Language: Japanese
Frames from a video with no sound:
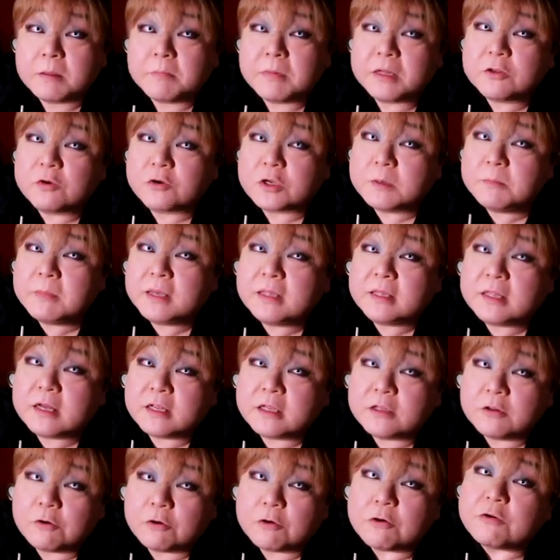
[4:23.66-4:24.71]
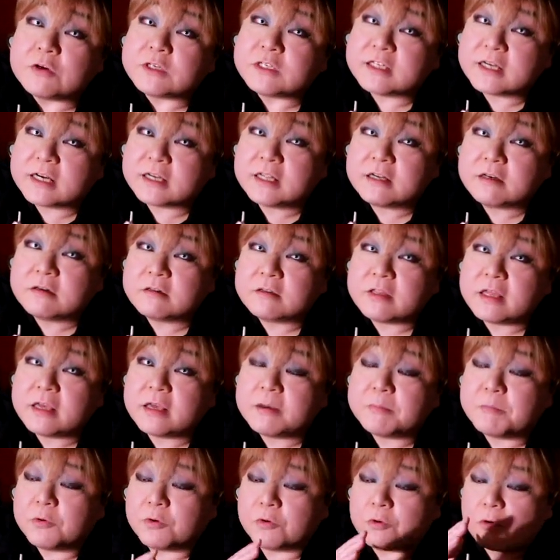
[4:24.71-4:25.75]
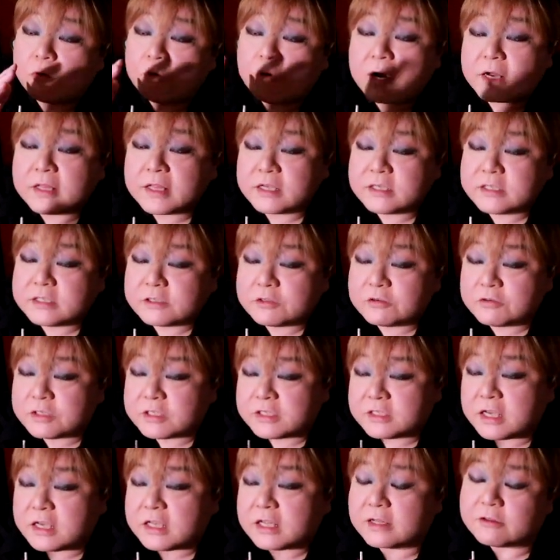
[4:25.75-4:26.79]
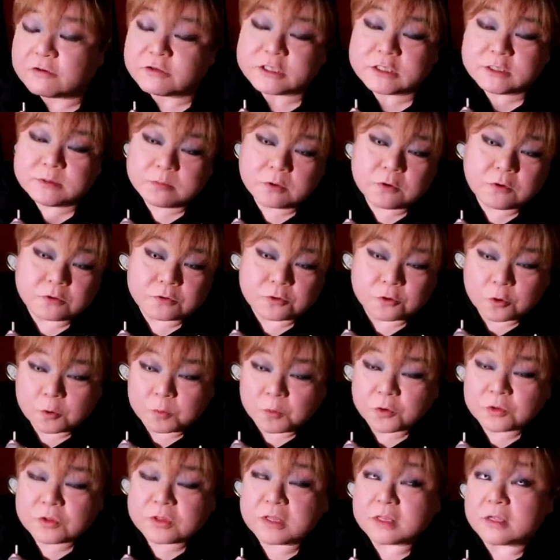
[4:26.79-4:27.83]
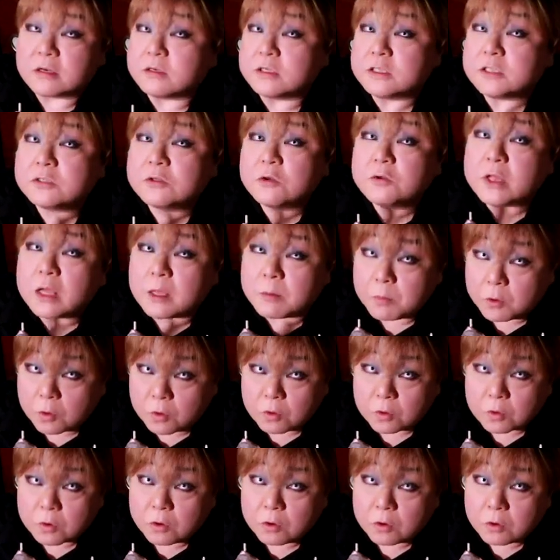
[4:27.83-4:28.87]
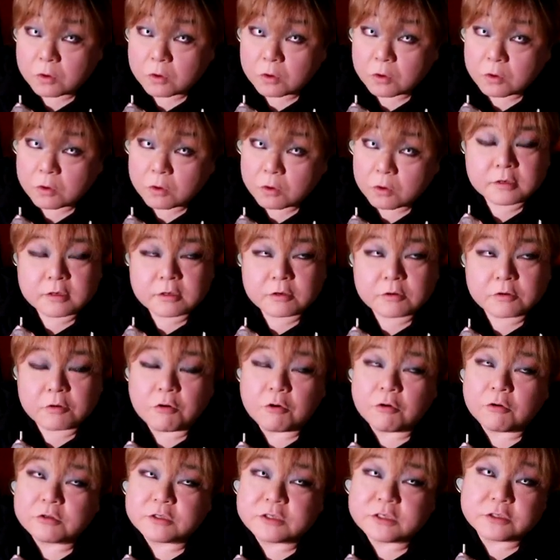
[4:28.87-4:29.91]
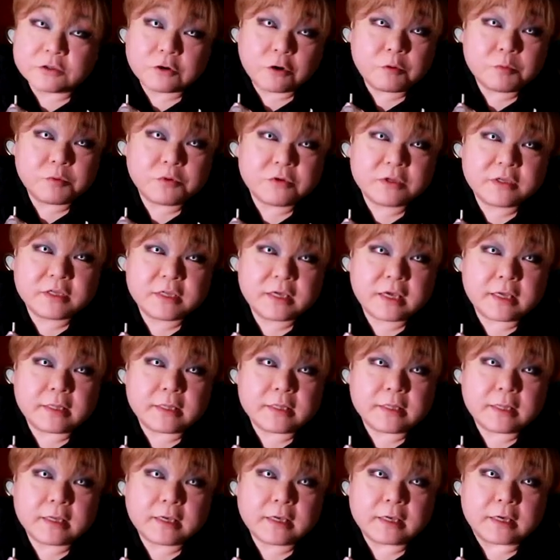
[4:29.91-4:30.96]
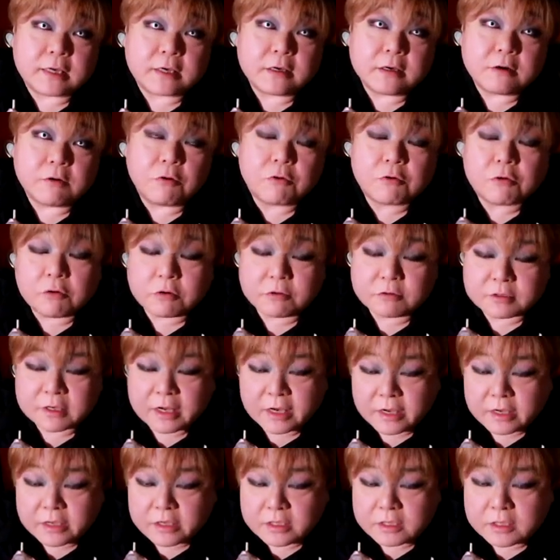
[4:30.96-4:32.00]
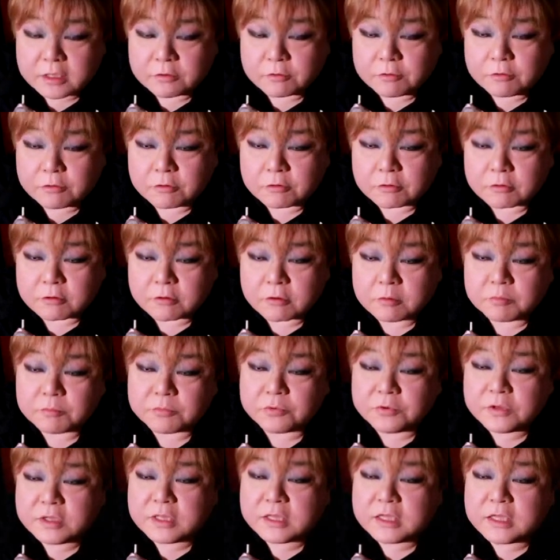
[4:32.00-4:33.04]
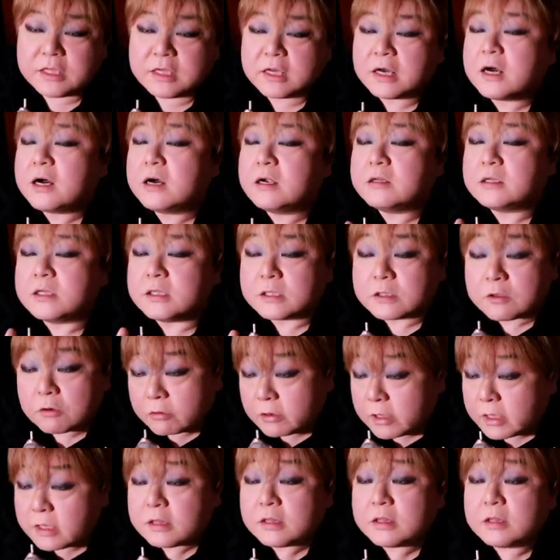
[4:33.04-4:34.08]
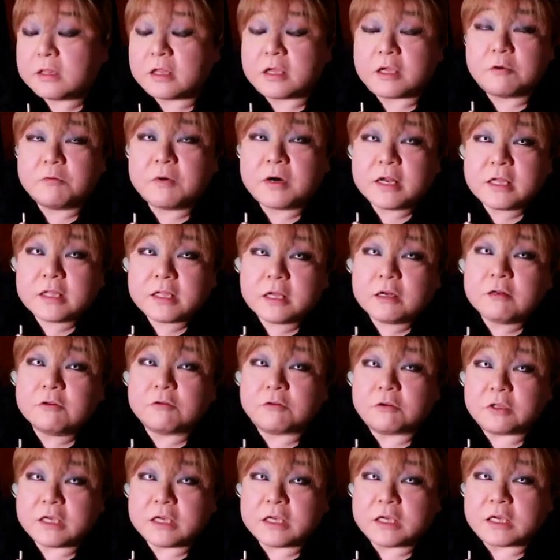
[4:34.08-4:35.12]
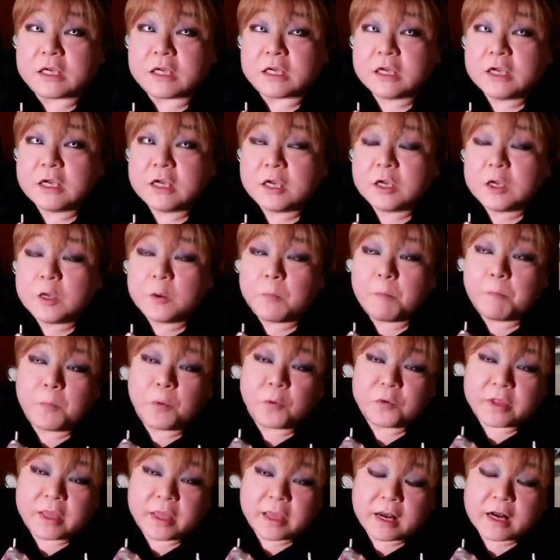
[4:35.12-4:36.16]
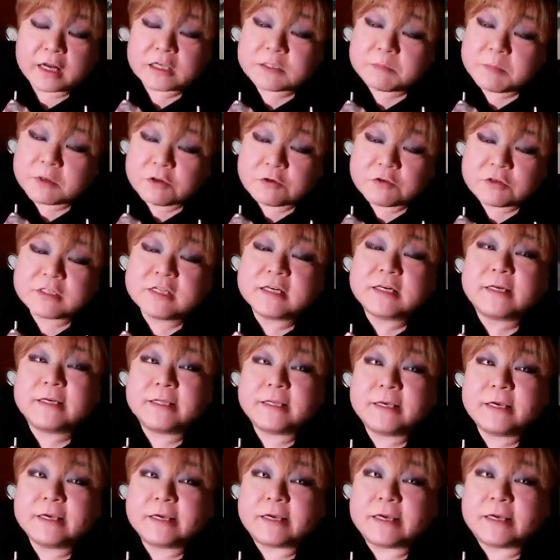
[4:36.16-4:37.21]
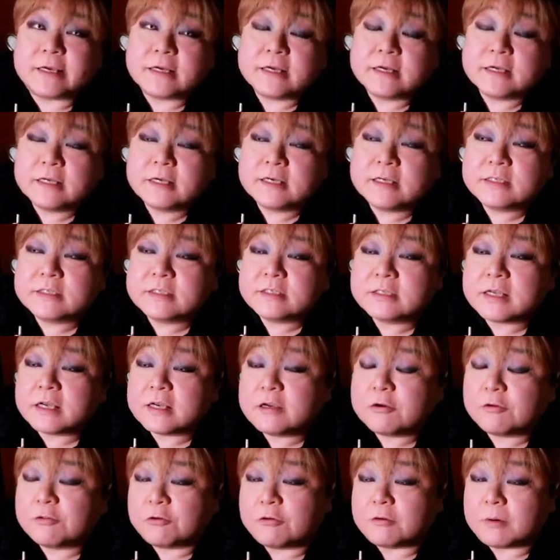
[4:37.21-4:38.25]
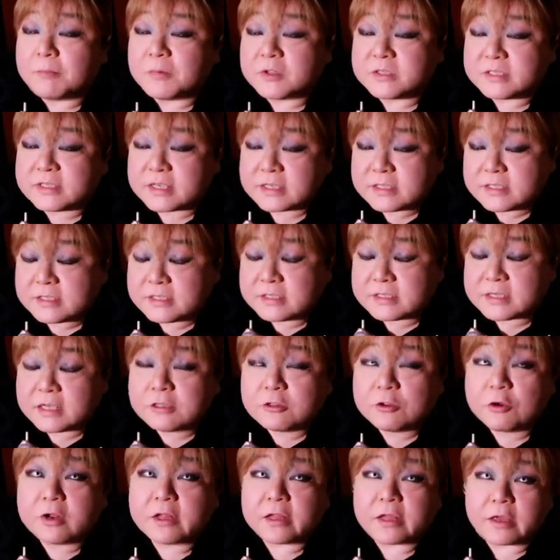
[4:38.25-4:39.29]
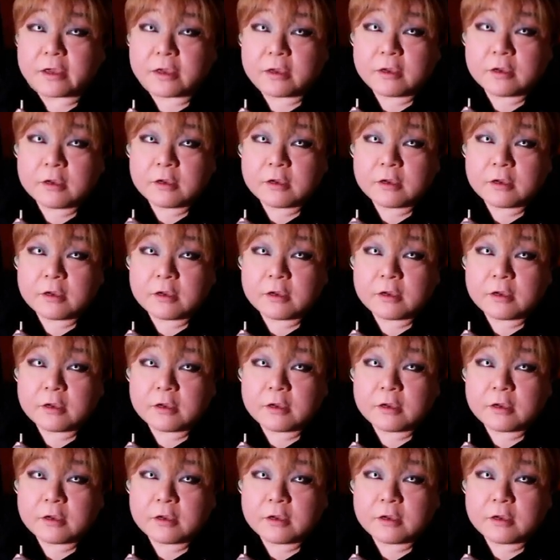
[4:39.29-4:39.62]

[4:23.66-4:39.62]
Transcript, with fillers: まあ、ドキュメンタリーの方を知らなくてもうお話として楽しもうと思ってる人でもこう事故物件で起こる回を VTR に撮れって言われてるのにもうね初めのうちだけで最後の方はもう全然撮らない